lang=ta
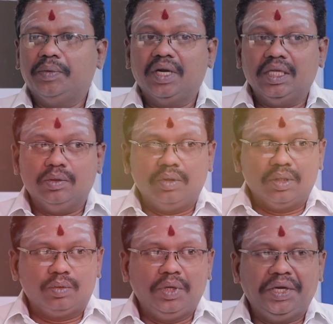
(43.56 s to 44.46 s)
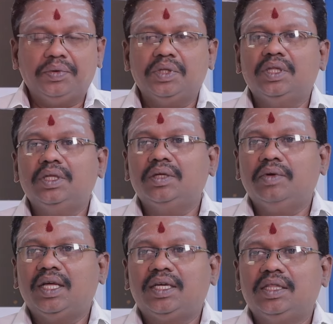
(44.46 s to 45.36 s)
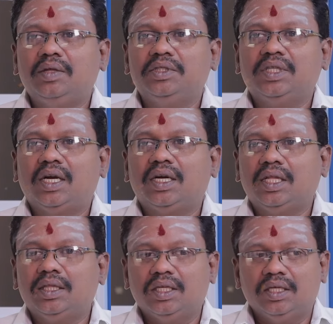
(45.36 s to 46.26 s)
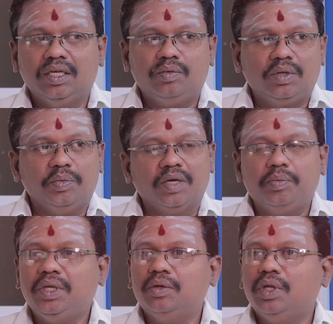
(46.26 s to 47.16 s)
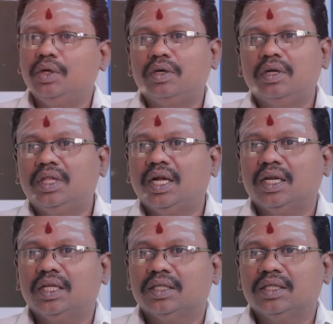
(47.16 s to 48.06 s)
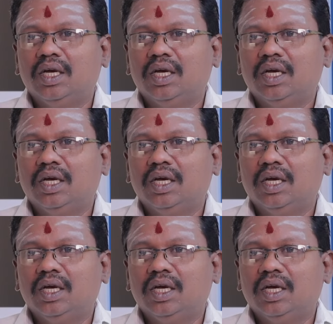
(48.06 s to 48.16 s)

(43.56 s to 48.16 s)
அப்படின்னா இவங்களை கூட்டிகிட்டு வந்து விலக்கேற்றி வச்சாங்கன்னா அந்த நிறுவனம் மிகப்பெரிய ஒரு யோகத்தை அடையுது